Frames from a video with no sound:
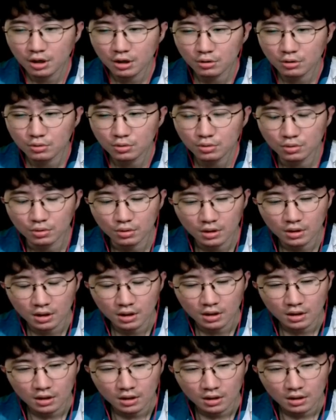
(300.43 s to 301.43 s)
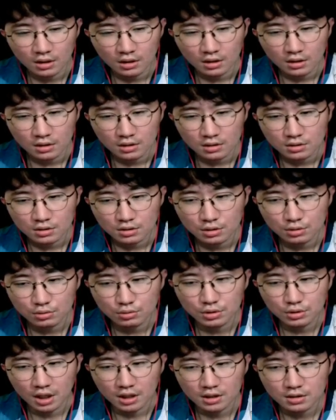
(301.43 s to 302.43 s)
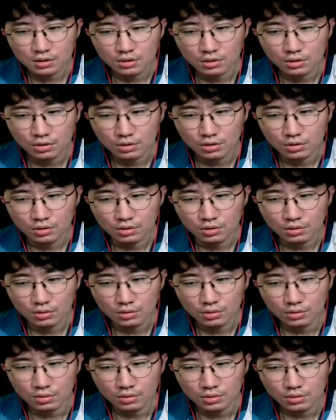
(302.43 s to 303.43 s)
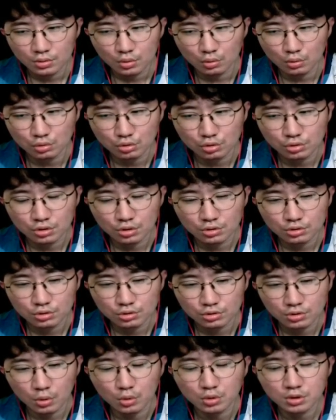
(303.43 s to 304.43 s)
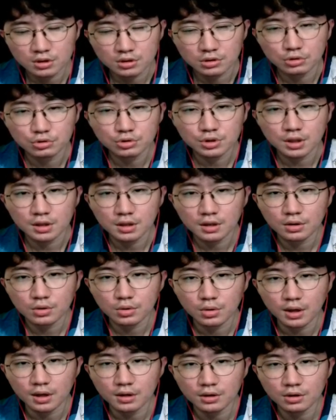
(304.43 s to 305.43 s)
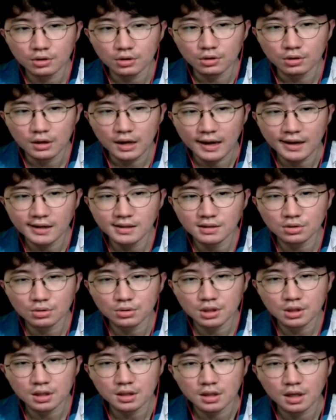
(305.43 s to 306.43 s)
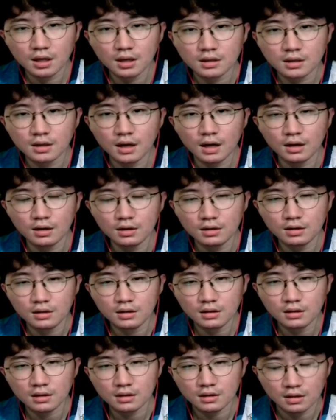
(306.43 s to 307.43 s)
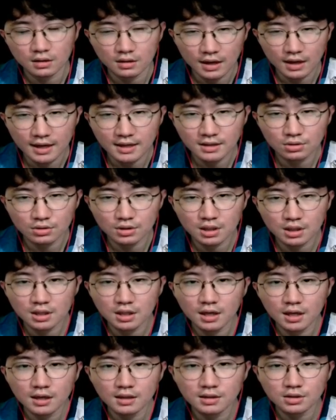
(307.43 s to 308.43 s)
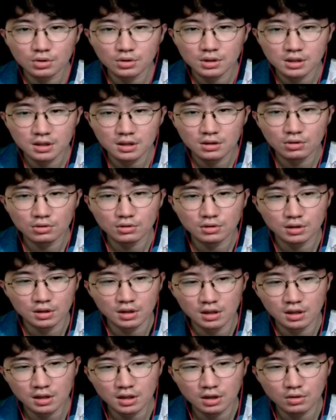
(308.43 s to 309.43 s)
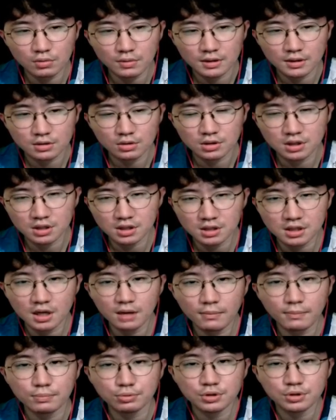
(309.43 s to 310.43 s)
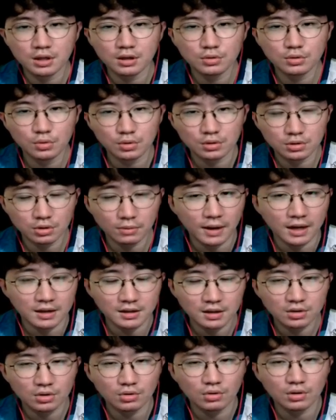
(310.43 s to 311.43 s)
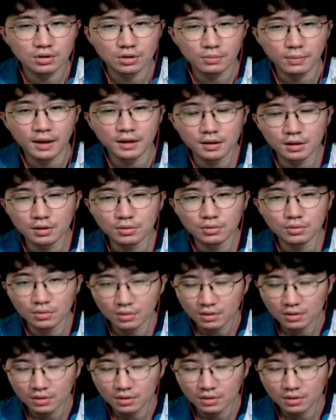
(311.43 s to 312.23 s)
했고 그리고 나서 용준 선수, 고스 선수한테는 되려 라인전 디테일을 알, 그러니까 라인전 디테일적인 실력을 늘리기 위해서 진짜 부단한 노력을 더 많이 했던 것 같아요, 반대로.